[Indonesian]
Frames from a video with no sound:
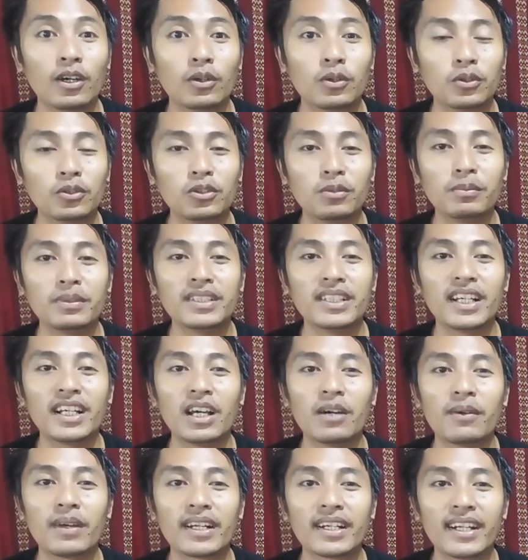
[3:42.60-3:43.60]
untuk
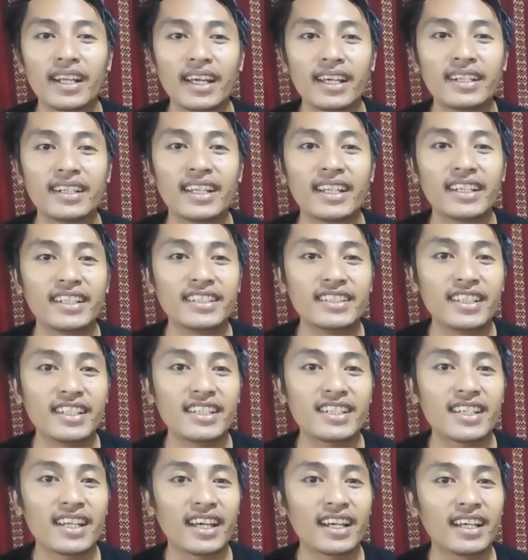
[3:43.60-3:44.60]
menjaga warna dari
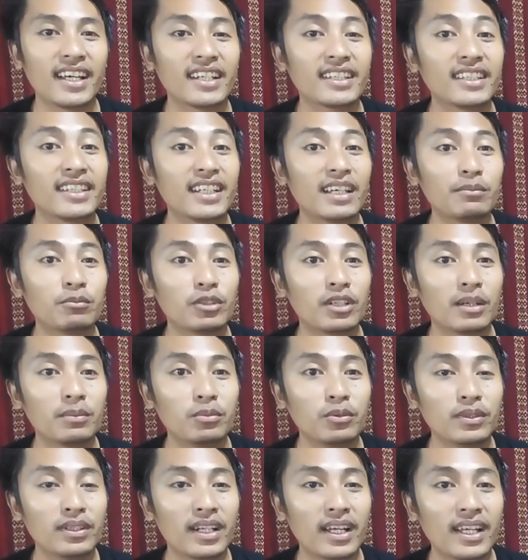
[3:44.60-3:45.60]
jeans agar tidak
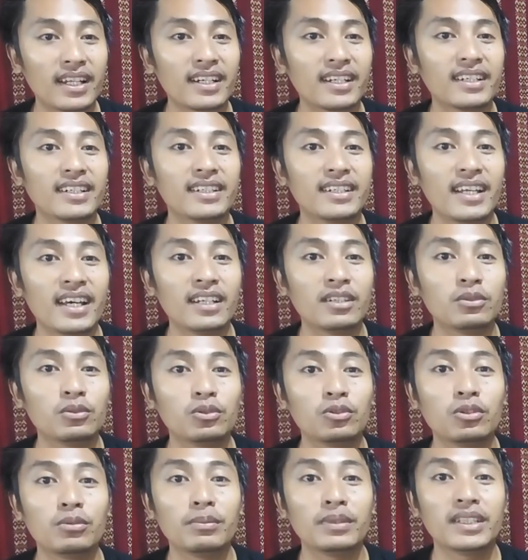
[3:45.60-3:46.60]
mudah pudar dan
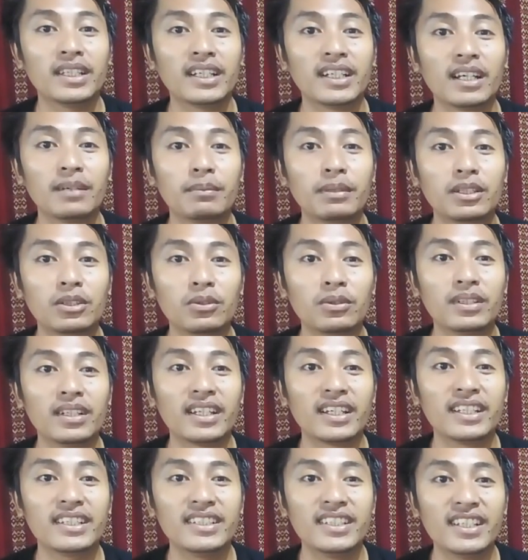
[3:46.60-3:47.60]
untuk menjaga bentuk
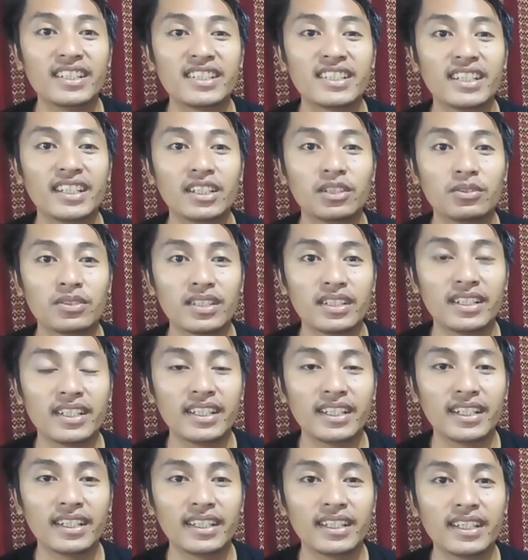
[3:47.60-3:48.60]
dari jeans itu
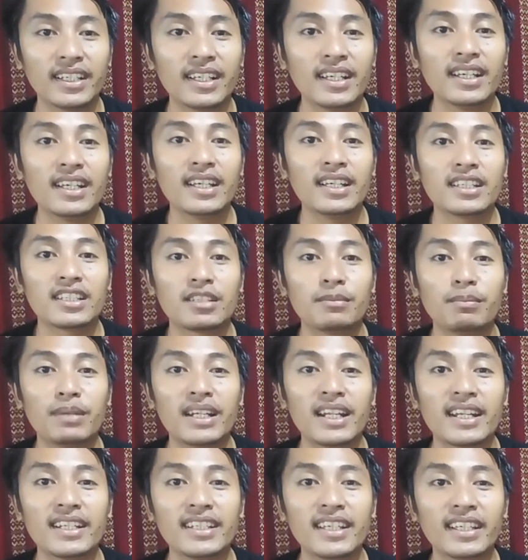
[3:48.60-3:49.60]
sendiri,
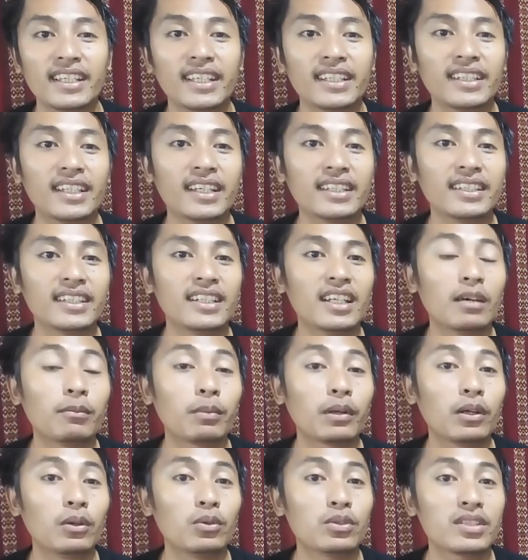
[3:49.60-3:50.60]
sebenarnya kita tidak
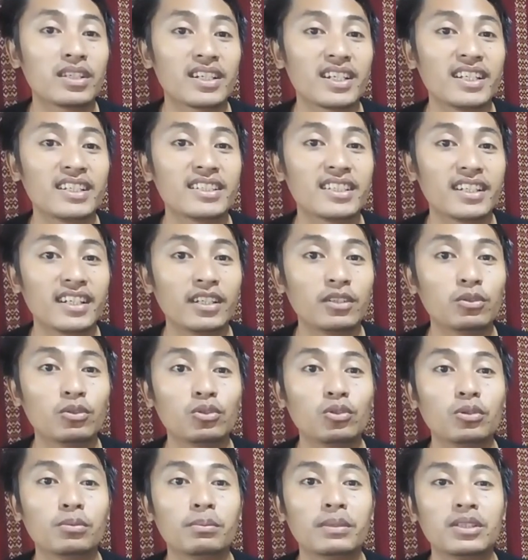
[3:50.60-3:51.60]
perlu sering-sering
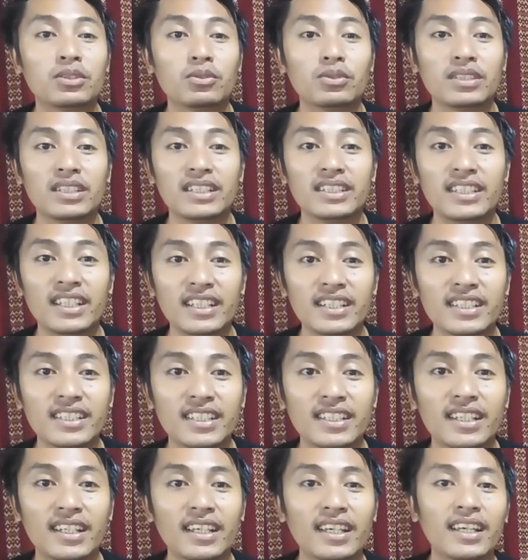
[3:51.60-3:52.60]
untuk mencuci jeans.